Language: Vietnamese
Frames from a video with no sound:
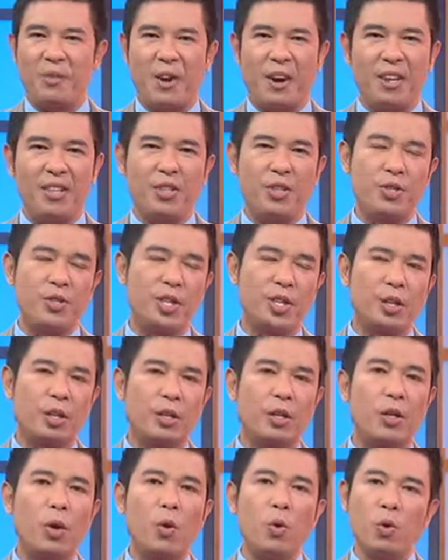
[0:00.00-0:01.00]
dõi chương
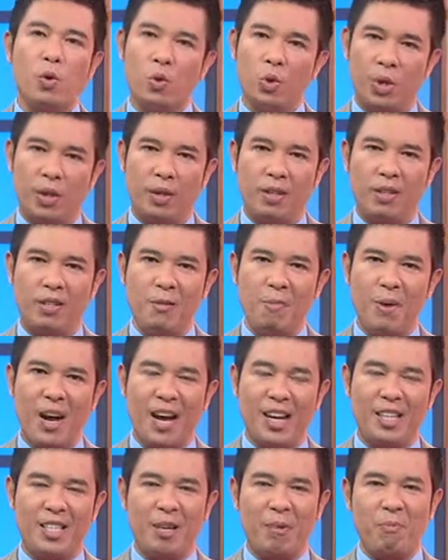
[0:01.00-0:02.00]
trình Câu chuyện thương
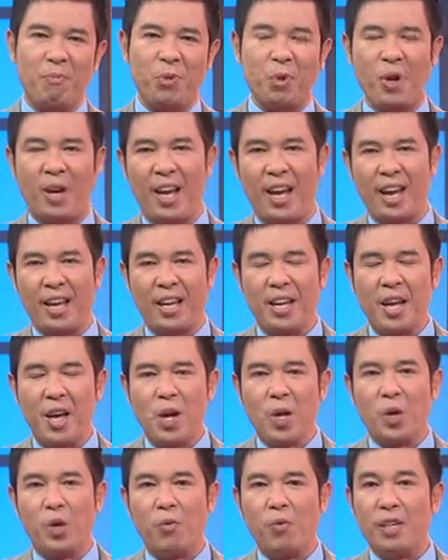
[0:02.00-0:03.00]
mại trong tuần này
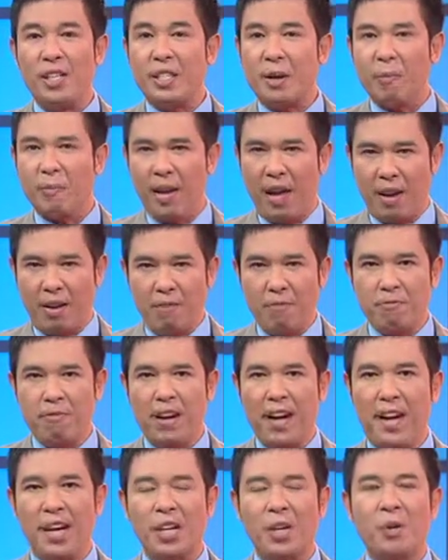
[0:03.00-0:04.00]
cùng với Trọng Thắng
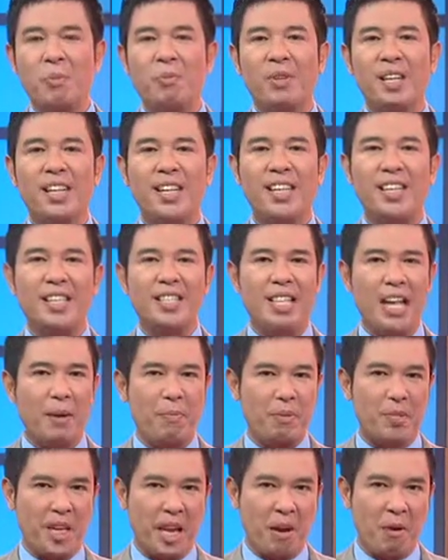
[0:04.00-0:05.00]
và công ty
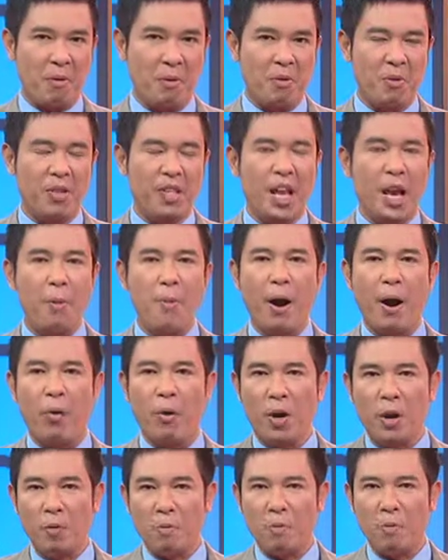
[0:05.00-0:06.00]
Stem Cell, tế
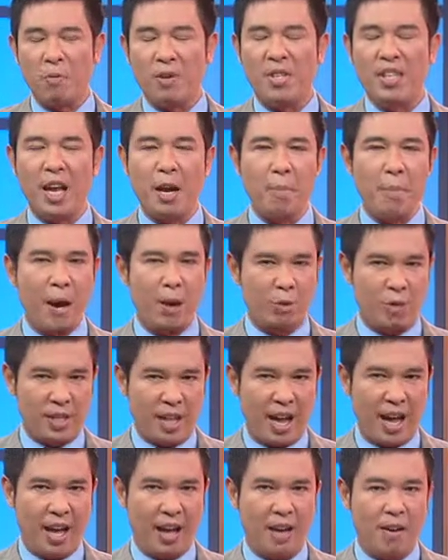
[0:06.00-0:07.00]
bào gốc, tế bào
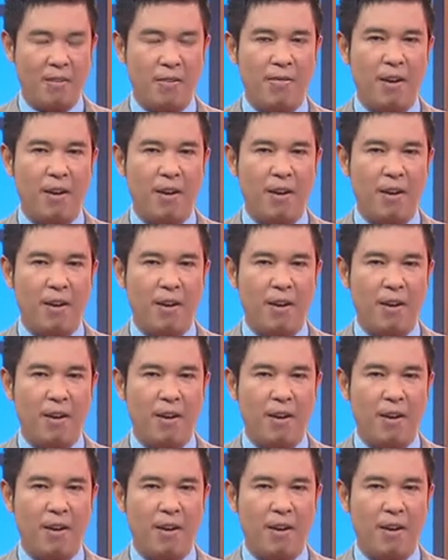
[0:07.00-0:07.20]
da.